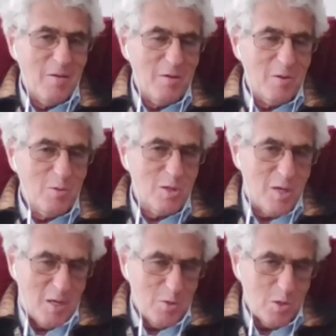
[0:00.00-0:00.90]
Я вернусь
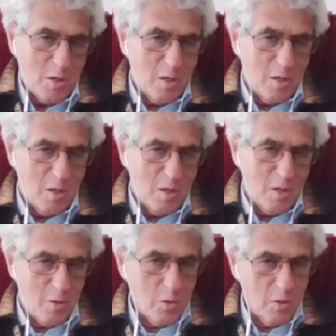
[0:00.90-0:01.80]
сразу же,
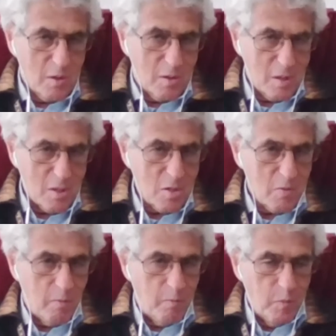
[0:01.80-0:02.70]
как рухнет этот
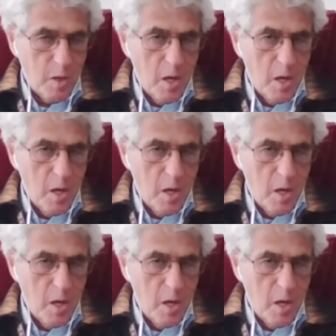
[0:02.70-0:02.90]
режим.